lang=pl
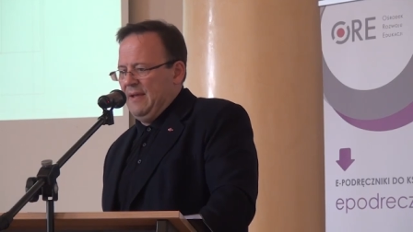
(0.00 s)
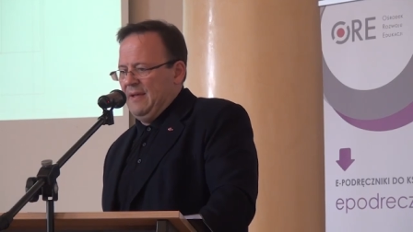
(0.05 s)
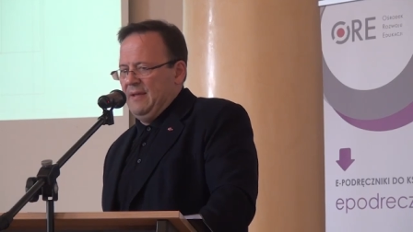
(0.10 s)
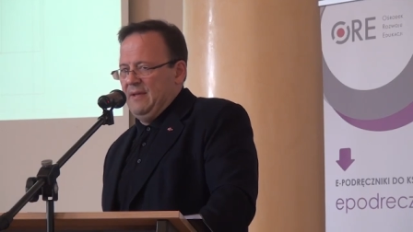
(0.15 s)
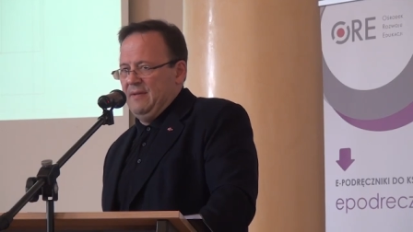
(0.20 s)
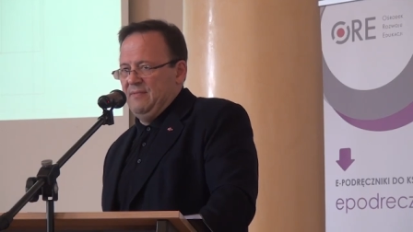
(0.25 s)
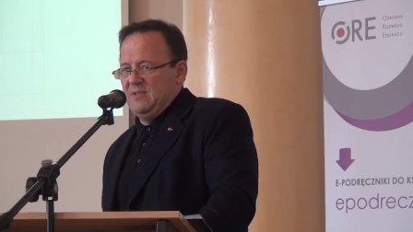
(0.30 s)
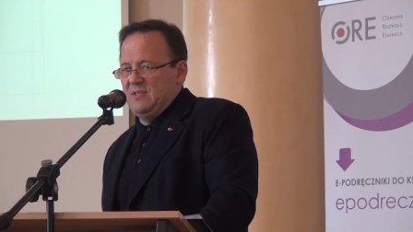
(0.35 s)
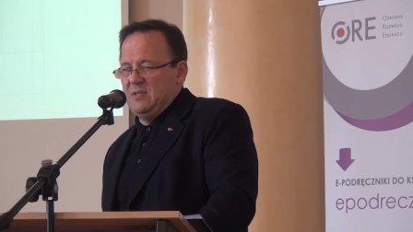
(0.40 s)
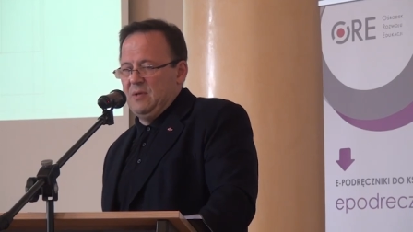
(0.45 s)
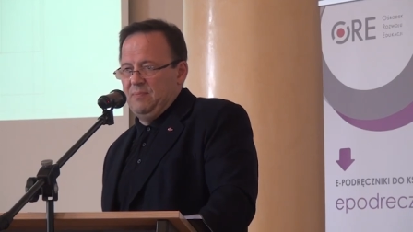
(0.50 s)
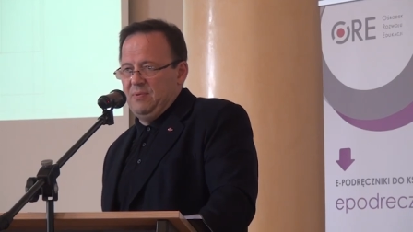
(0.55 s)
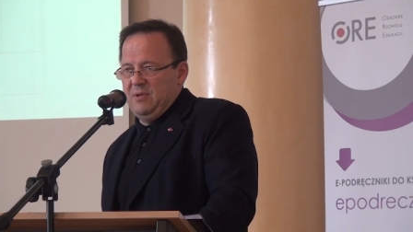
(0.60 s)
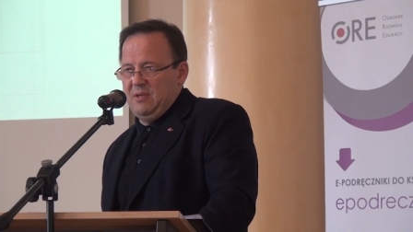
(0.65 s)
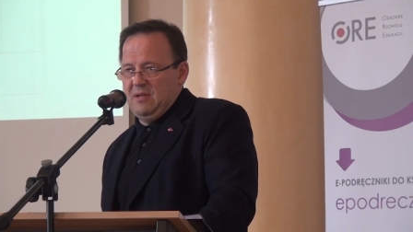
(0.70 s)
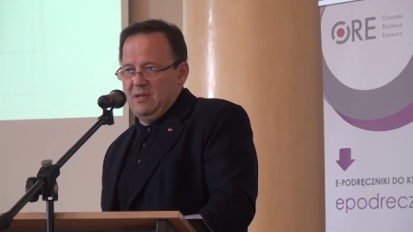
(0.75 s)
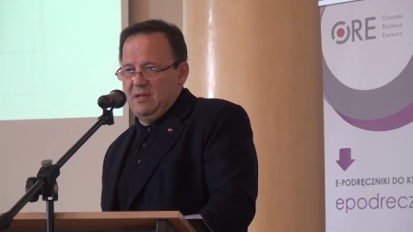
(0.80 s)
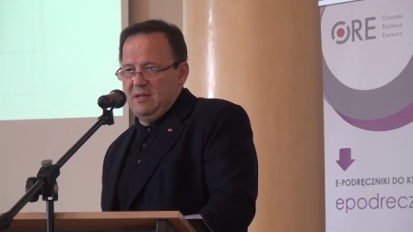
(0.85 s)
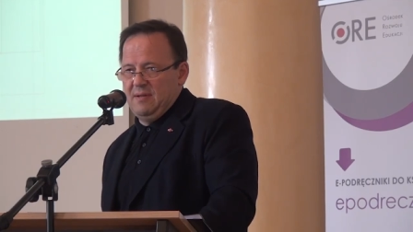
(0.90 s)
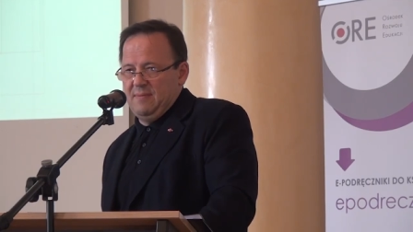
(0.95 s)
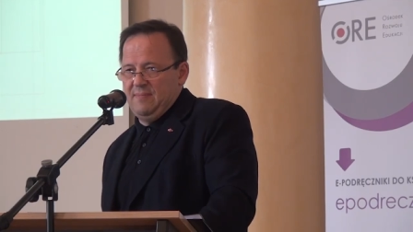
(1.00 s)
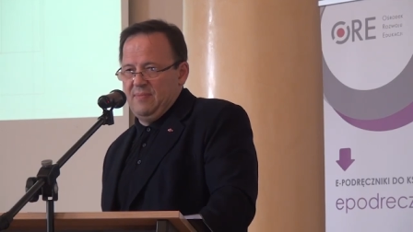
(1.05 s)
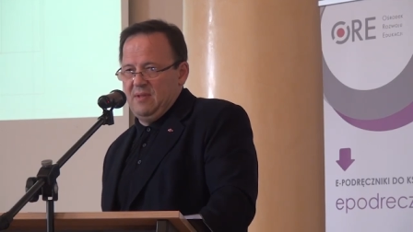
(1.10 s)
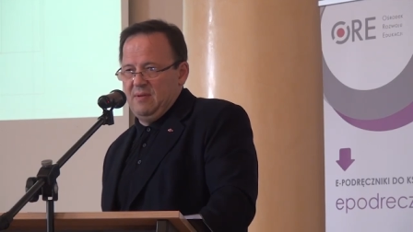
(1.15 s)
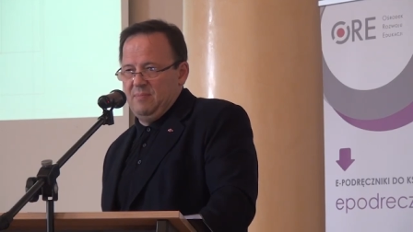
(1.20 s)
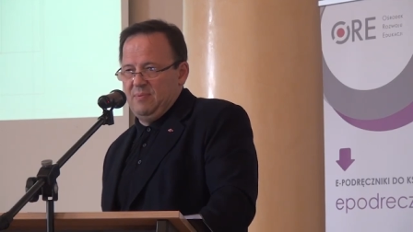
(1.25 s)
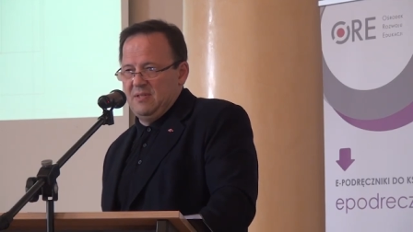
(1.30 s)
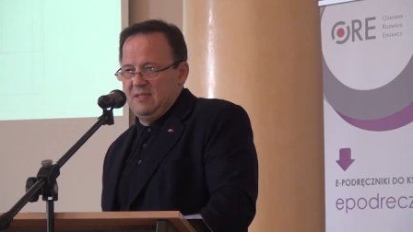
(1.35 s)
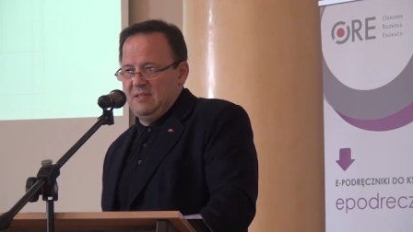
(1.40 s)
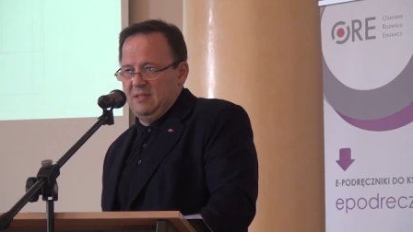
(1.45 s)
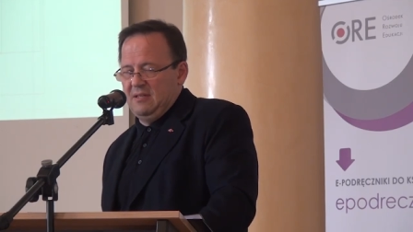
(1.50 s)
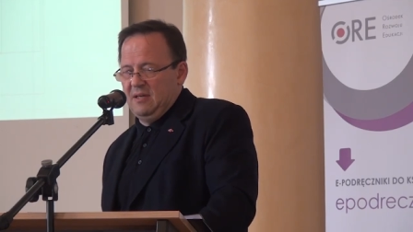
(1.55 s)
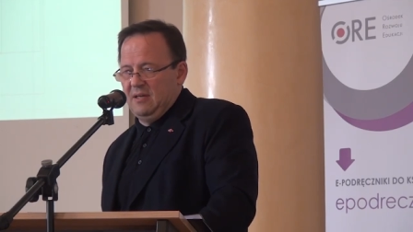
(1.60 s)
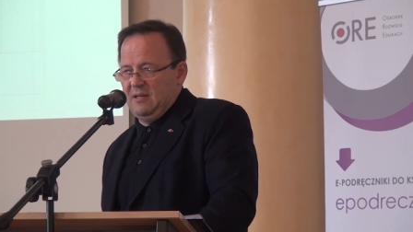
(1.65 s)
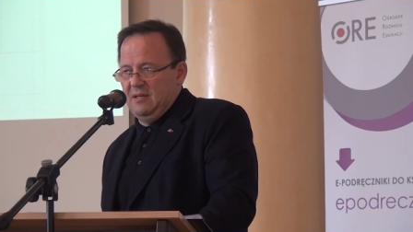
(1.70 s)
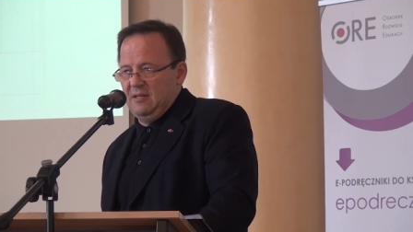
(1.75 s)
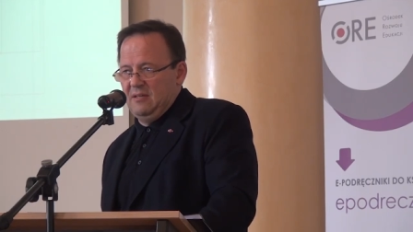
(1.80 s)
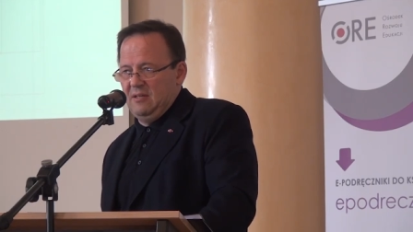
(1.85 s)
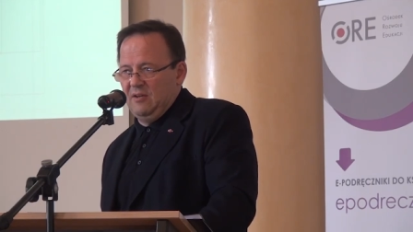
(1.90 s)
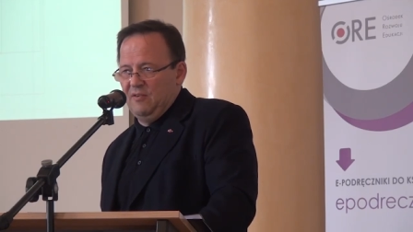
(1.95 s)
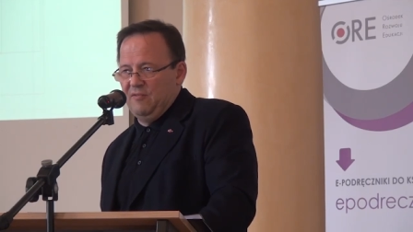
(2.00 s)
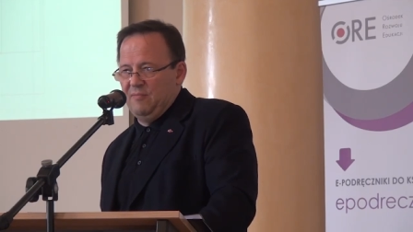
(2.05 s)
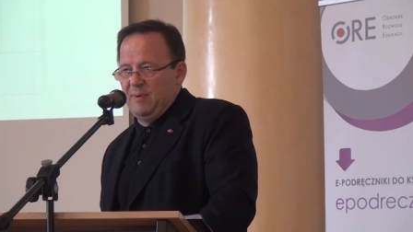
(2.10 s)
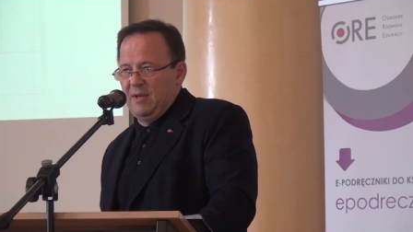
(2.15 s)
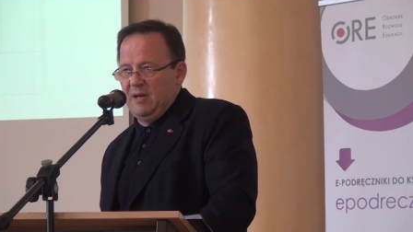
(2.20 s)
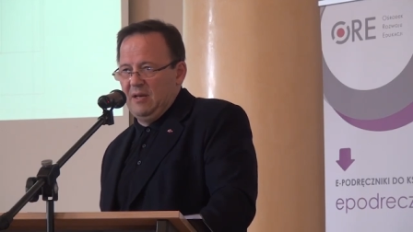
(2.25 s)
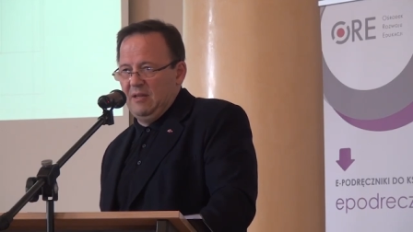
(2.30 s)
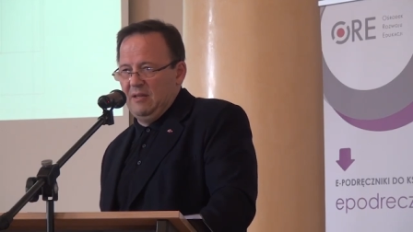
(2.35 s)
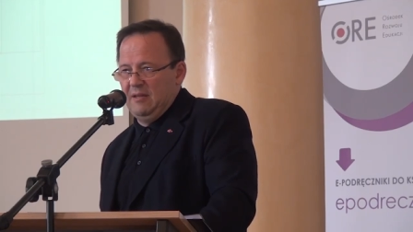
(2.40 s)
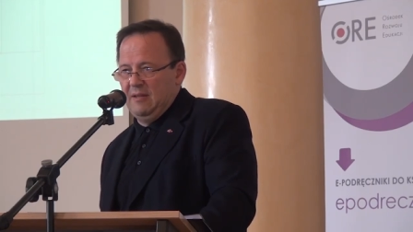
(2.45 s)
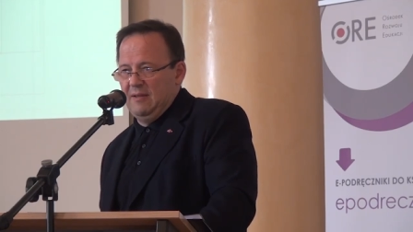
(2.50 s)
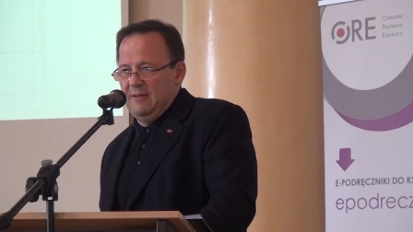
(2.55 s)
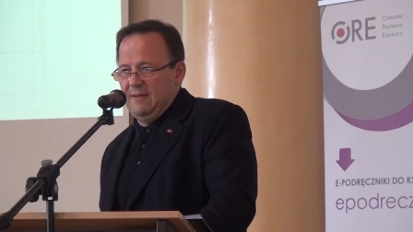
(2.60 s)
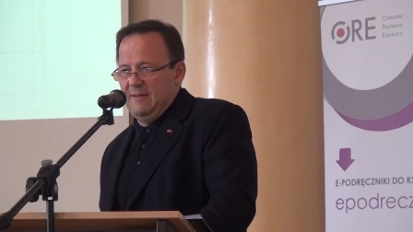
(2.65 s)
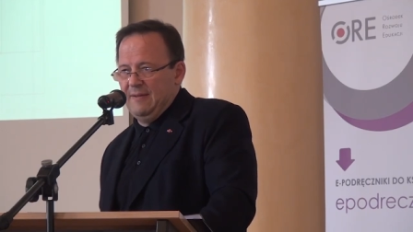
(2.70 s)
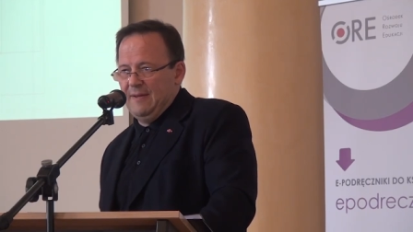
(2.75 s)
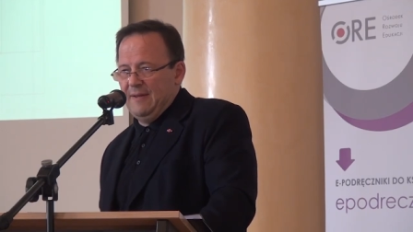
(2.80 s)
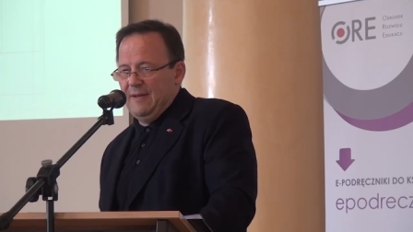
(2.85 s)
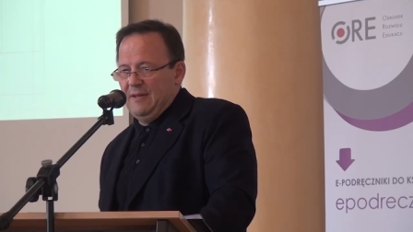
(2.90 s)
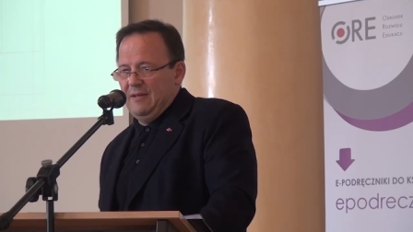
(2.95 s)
E, wystąpienia prezydenta Kennedy'ego w Berlinie